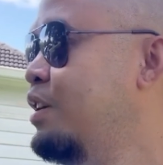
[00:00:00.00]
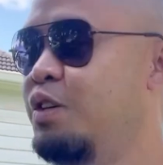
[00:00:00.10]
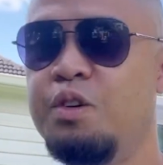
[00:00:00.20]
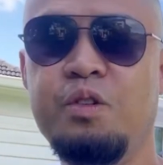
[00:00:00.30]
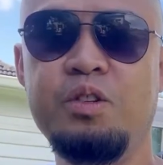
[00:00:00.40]

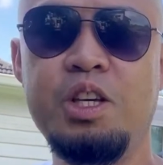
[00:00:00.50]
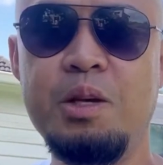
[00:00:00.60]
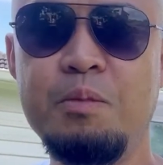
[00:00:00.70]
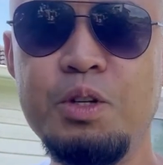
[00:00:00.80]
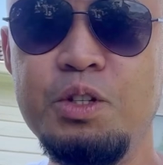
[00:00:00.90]
yung
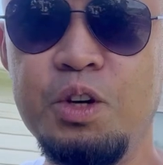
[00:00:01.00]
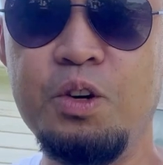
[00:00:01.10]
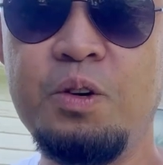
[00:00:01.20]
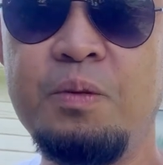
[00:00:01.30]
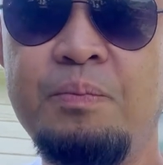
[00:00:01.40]
ibon
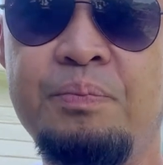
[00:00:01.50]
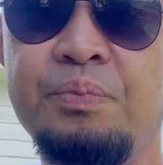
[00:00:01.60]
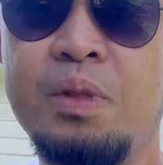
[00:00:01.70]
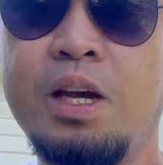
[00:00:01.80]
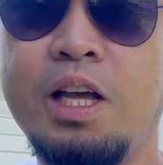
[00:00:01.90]
nyo
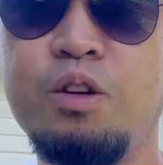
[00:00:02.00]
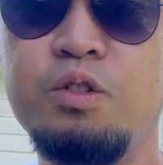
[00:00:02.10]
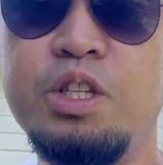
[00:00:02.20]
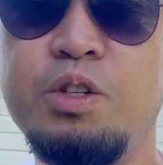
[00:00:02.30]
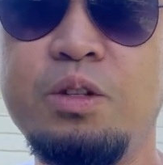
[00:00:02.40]
ay
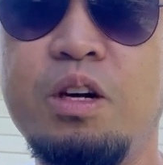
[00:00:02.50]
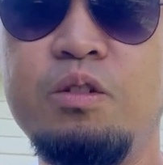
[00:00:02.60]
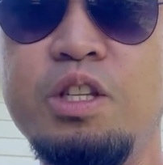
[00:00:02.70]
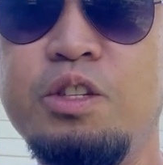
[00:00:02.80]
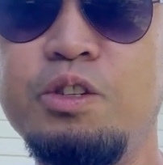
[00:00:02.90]
kondisyon na
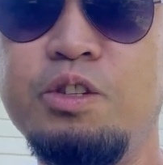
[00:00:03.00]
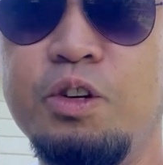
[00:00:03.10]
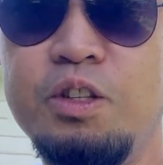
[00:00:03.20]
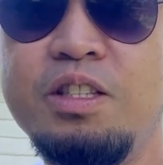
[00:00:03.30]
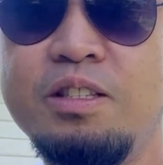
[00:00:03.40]
kondisyon
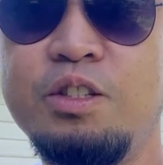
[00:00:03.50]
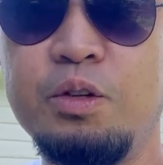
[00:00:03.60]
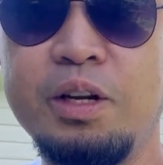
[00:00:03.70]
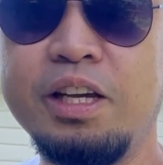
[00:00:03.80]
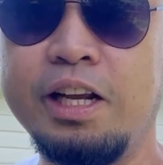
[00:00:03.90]
yon
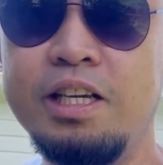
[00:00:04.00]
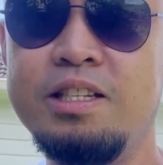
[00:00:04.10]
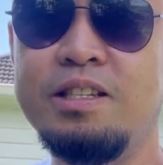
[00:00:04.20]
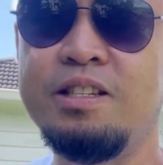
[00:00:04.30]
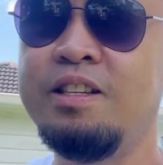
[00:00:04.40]
during
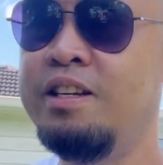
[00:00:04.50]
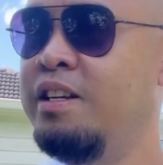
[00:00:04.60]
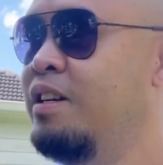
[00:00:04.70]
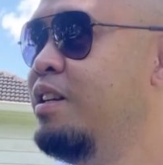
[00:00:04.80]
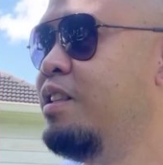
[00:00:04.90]
race
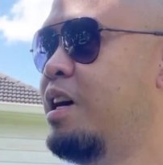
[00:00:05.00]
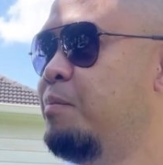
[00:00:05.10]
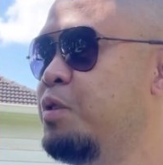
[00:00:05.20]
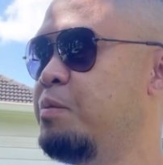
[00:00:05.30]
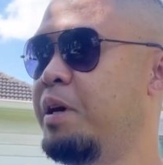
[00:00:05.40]

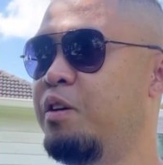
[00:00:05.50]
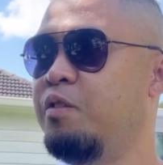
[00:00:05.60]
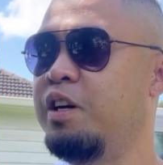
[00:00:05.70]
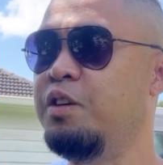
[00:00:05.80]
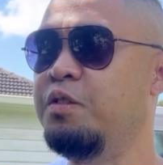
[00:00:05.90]
tapos
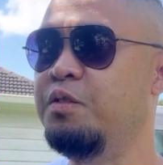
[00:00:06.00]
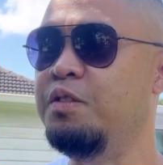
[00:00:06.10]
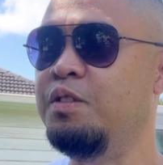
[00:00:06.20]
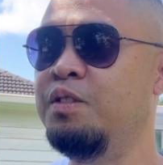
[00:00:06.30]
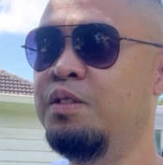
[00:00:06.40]
meron kayong